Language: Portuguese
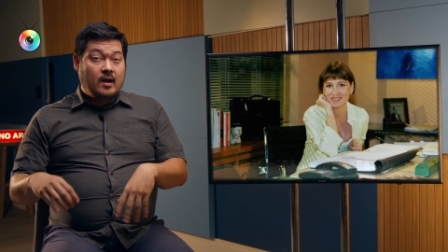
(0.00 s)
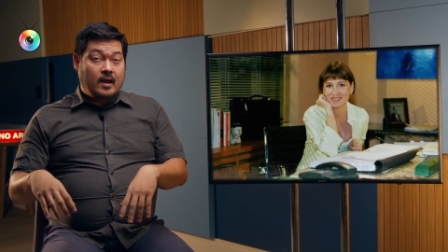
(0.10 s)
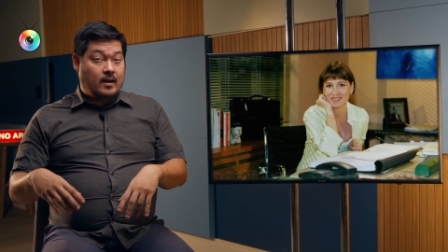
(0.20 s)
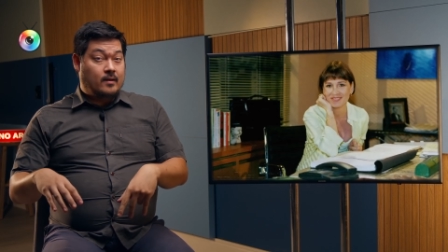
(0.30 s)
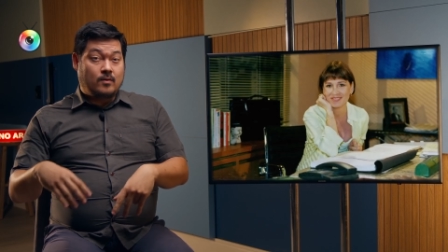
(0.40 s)

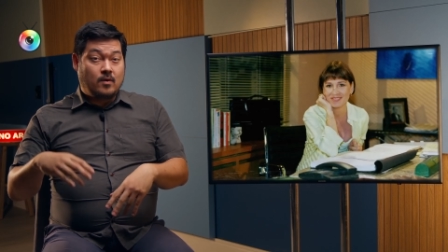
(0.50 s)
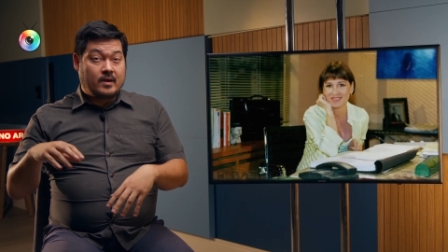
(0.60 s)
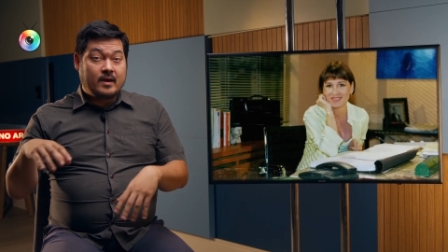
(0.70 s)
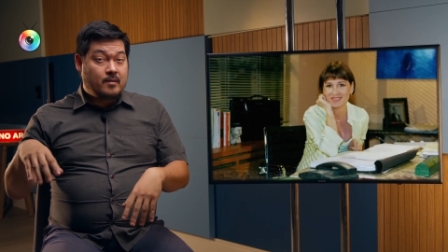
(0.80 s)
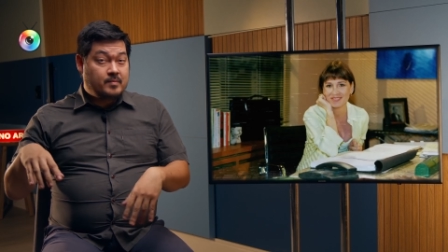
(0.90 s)
É,
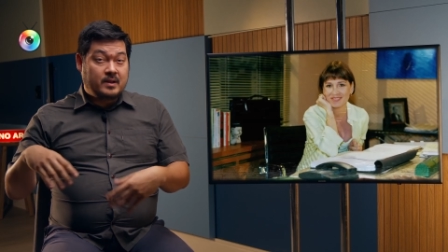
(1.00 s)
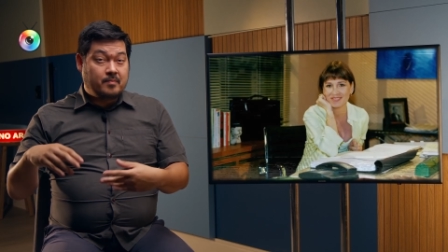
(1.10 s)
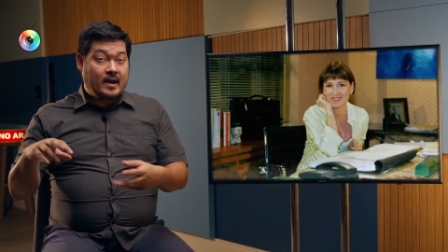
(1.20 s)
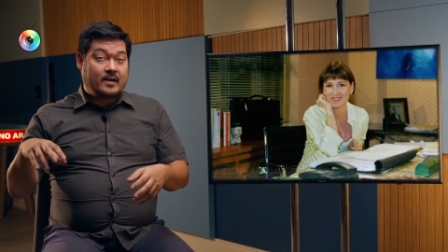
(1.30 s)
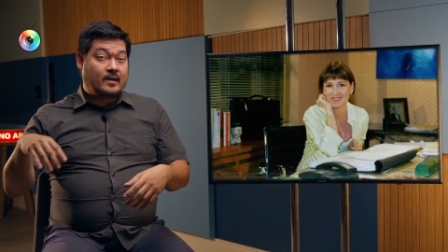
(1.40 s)
qualquer
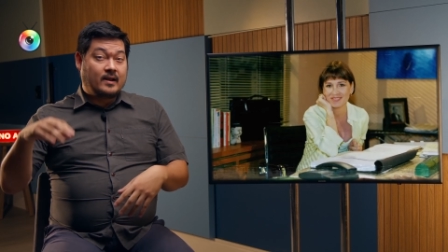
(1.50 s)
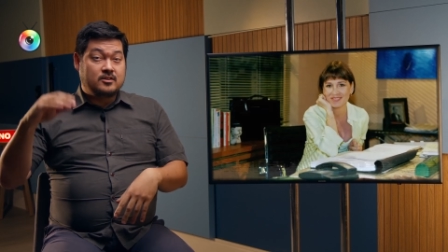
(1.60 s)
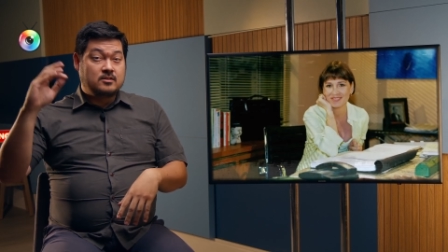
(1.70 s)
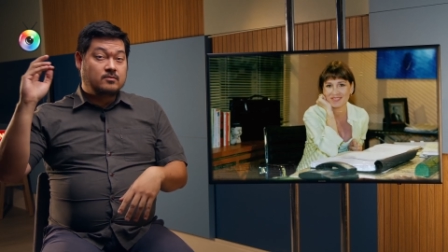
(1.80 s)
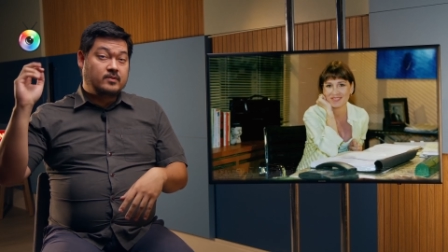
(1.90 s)
piripaque que ela
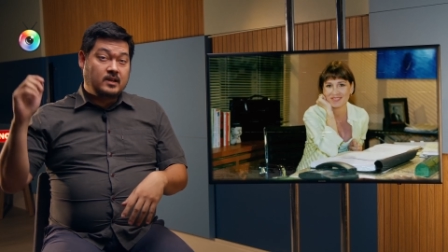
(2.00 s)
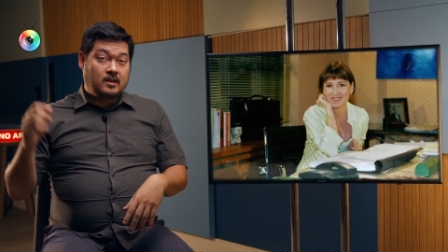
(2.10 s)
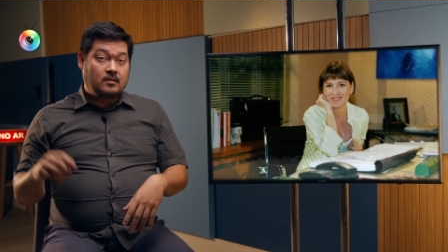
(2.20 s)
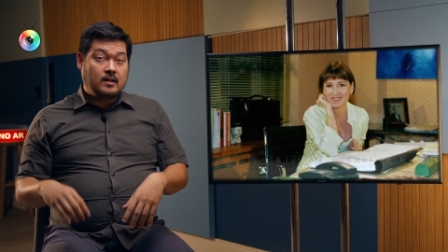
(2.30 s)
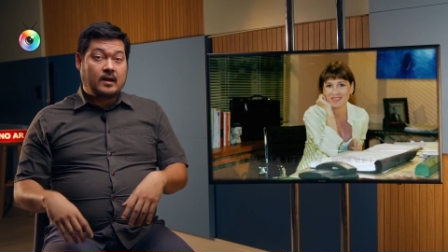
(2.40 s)
tinha, um
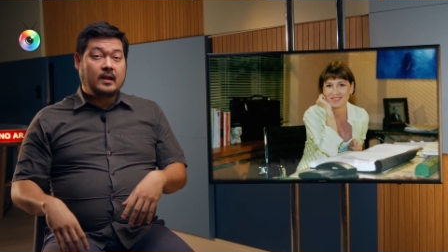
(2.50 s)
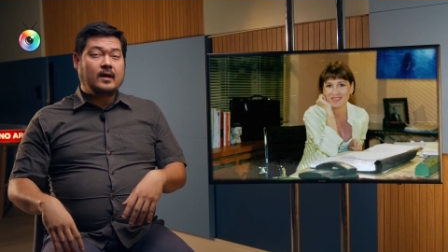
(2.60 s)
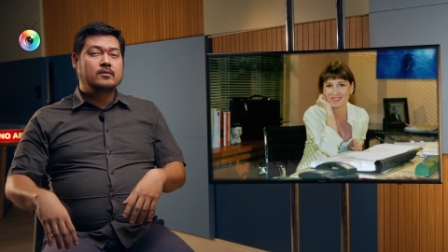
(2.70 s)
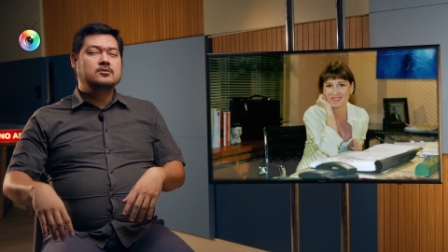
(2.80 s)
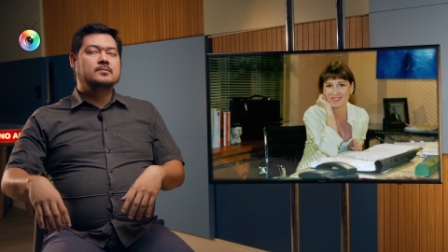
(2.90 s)
faniquito lá,
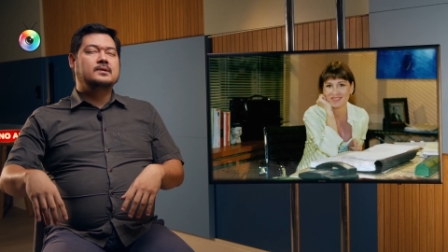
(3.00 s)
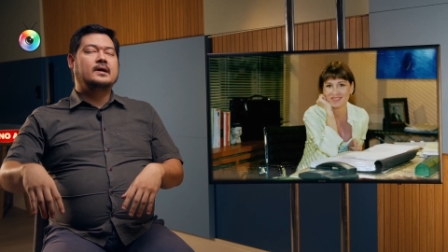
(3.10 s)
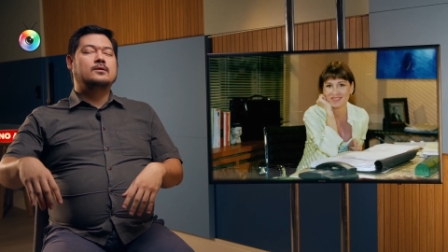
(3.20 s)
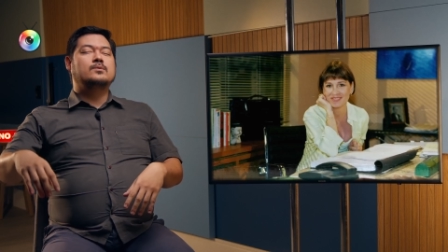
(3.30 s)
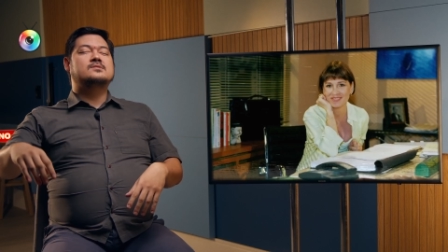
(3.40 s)
Cláudio, me dá
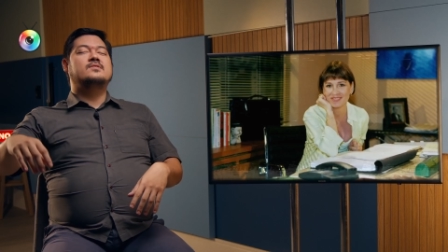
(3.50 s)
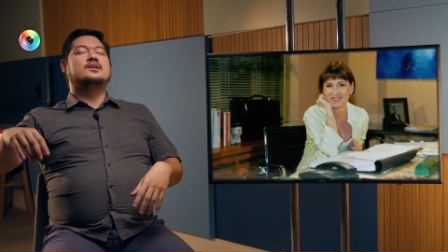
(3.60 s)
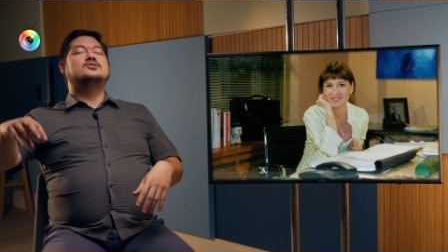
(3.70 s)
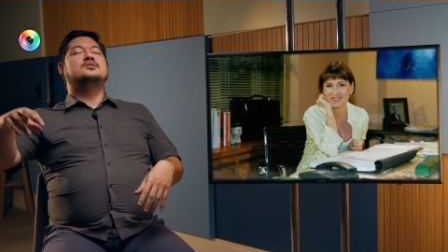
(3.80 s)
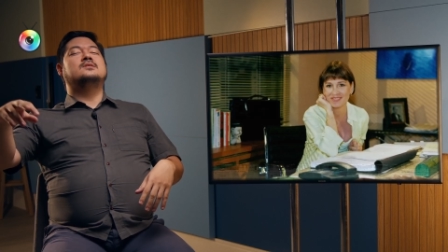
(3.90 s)
duas
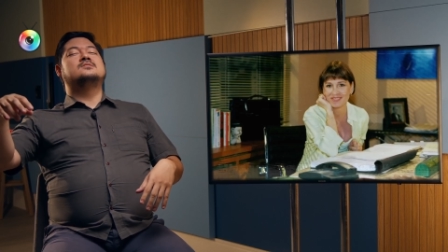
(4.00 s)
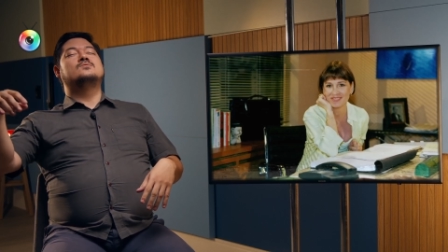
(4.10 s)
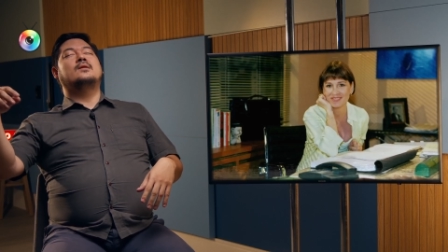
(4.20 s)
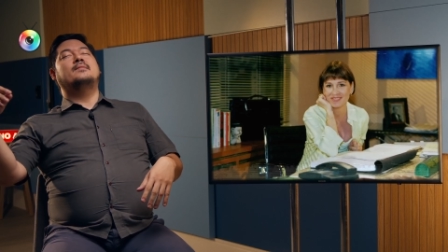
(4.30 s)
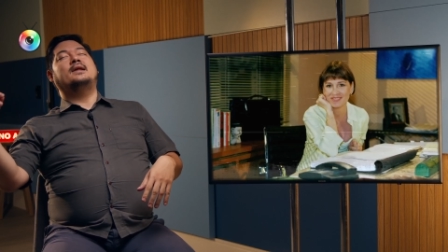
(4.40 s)
verdinhas e
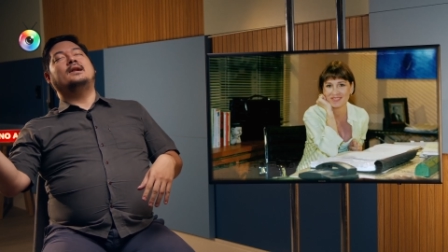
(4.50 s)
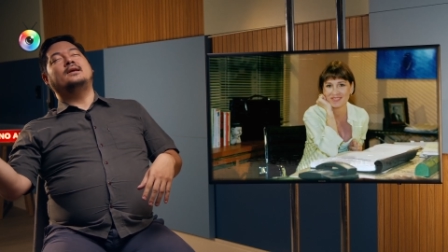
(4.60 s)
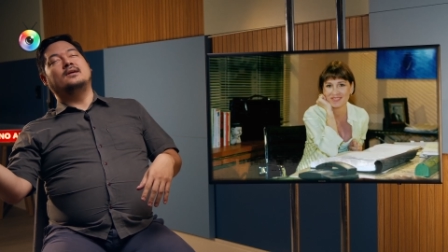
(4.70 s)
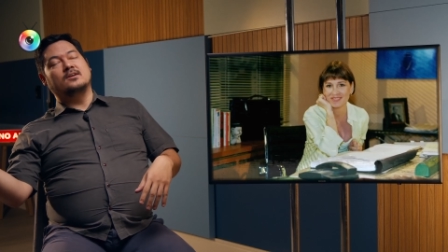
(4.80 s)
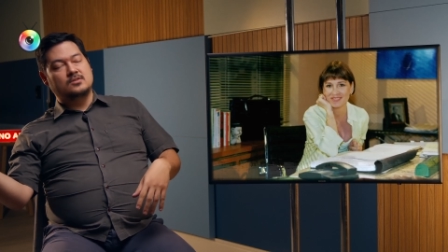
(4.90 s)
uma
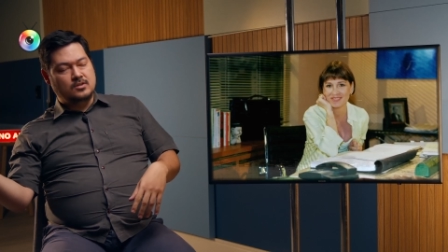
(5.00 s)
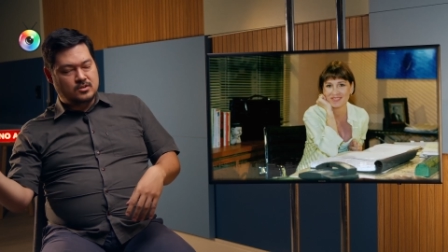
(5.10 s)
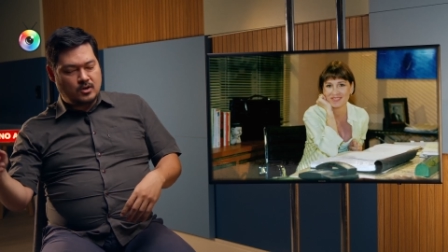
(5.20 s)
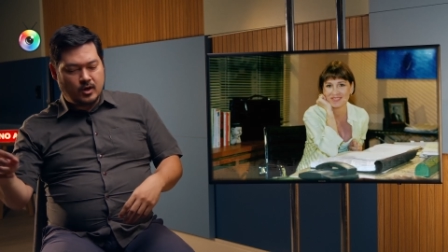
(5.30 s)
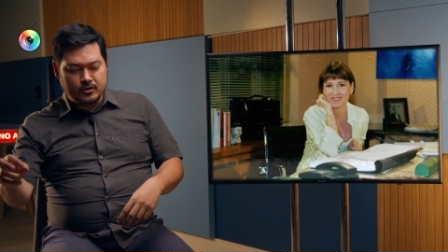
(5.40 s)
amarelinha. Sim,
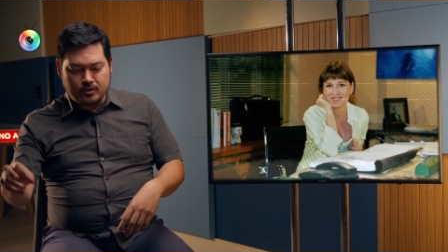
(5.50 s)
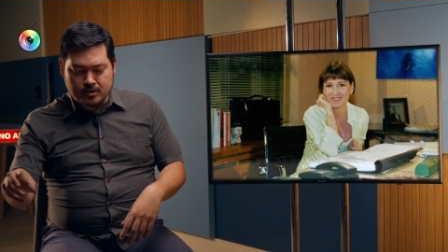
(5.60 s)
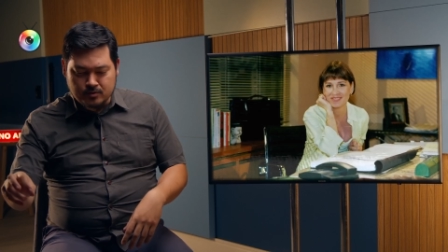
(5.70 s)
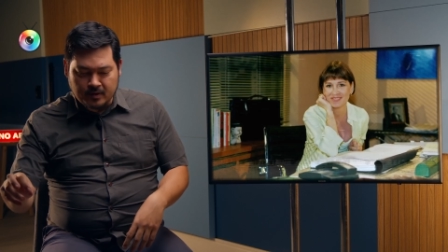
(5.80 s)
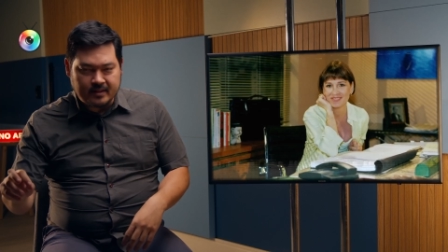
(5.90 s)
senhora, dona
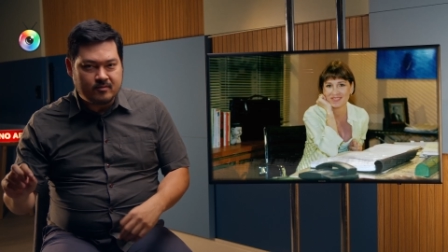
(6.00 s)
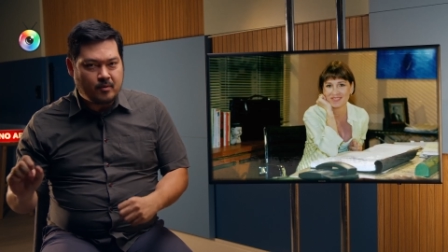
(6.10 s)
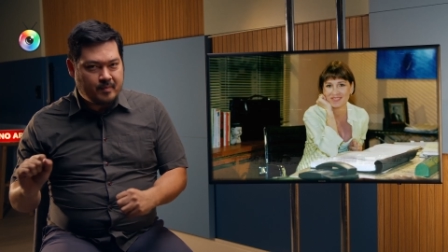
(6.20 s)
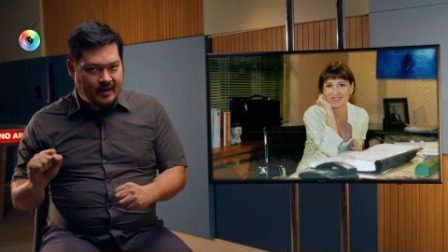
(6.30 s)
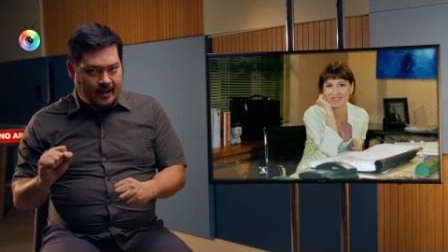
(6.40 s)
Diolinda, vou
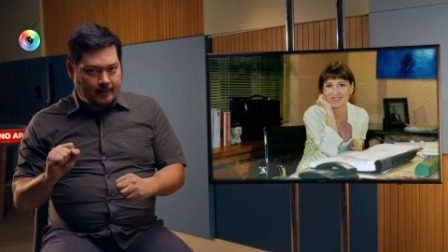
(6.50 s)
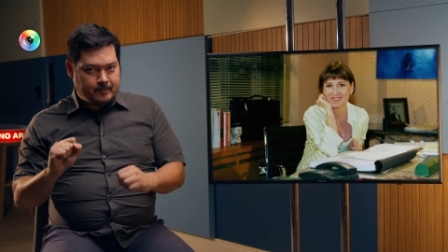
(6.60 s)
pegar.